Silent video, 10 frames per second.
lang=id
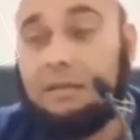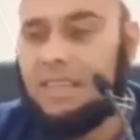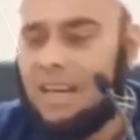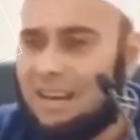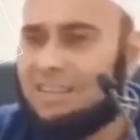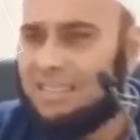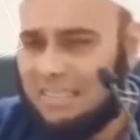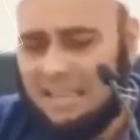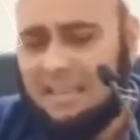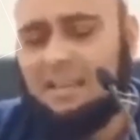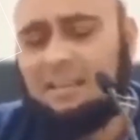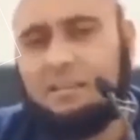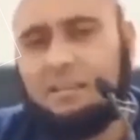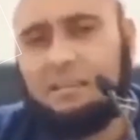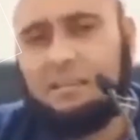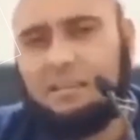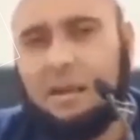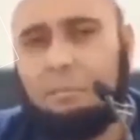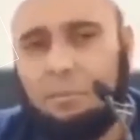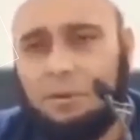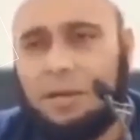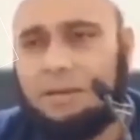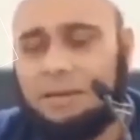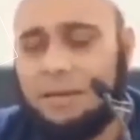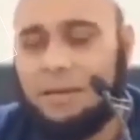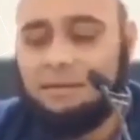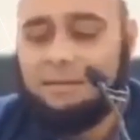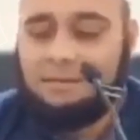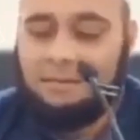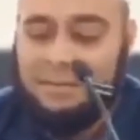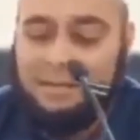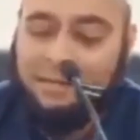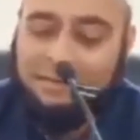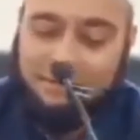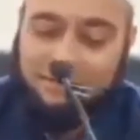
saran saya campurkan dengan ini.